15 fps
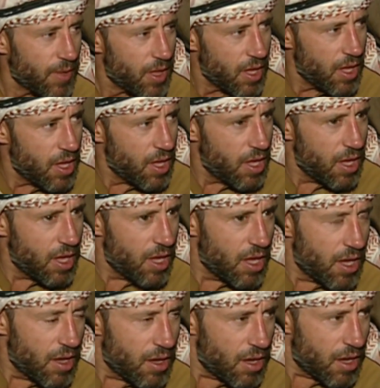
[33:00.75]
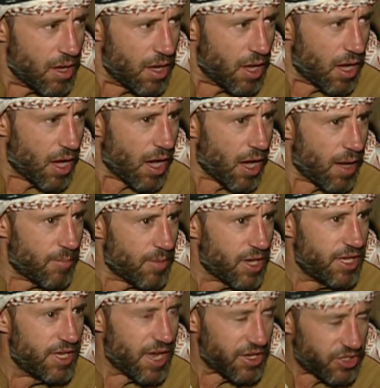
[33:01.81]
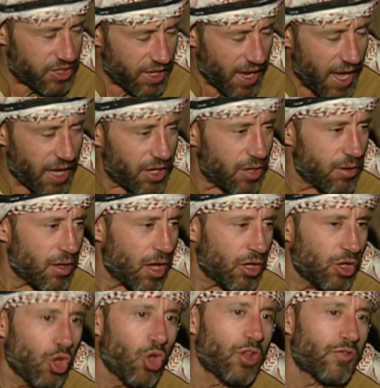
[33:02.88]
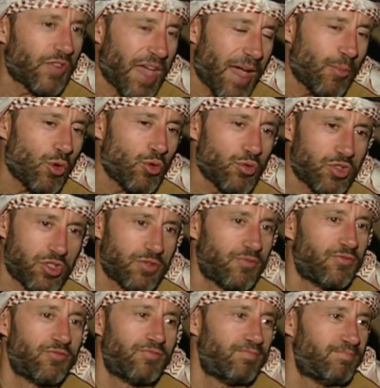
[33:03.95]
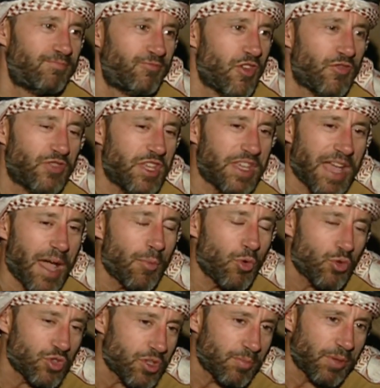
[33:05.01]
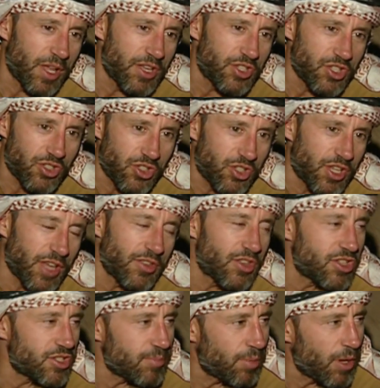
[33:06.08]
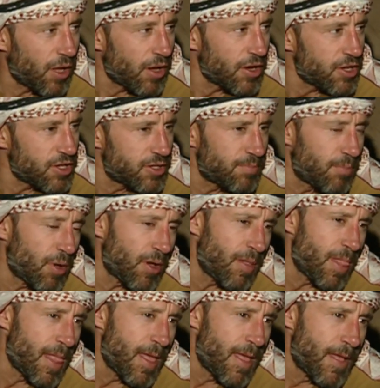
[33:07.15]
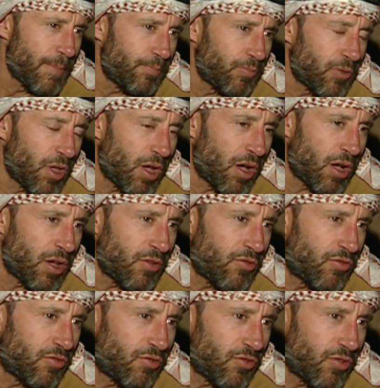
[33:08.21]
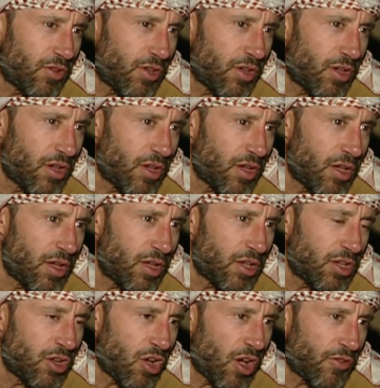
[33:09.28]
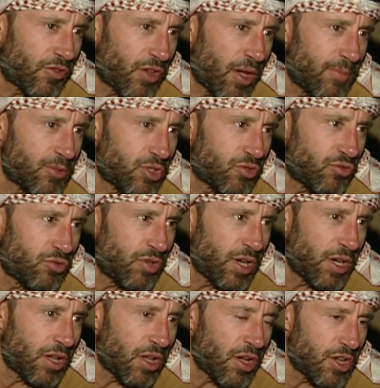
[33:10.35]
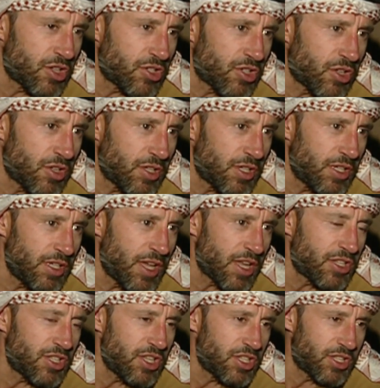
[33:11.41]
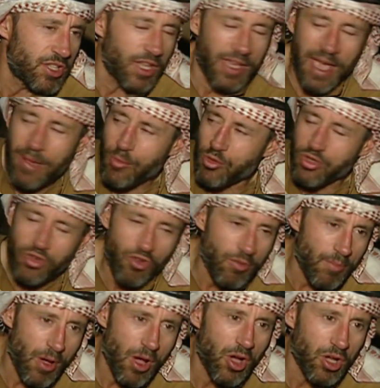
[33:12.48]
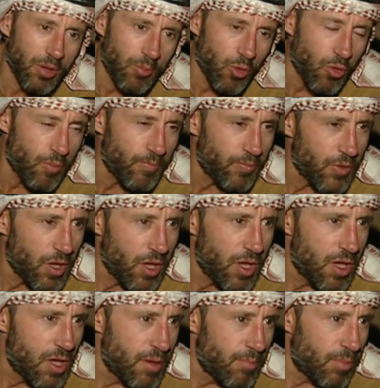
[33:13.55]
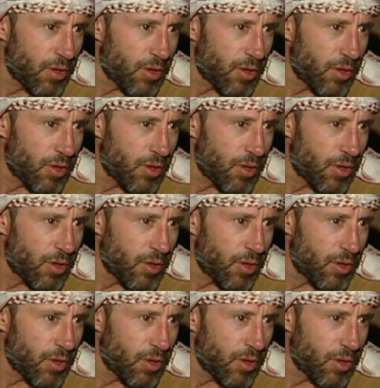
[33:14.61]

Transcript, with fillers: أصبح الماء غير صالح نعم كان لديهم الكثير من الجمال حوالي خمسين جملا يستطيعون أن يحملوا عليها مؤونتهم ولكنني أدركت أن تلك الجمال كانت بحاجة إلى الكلأ والماء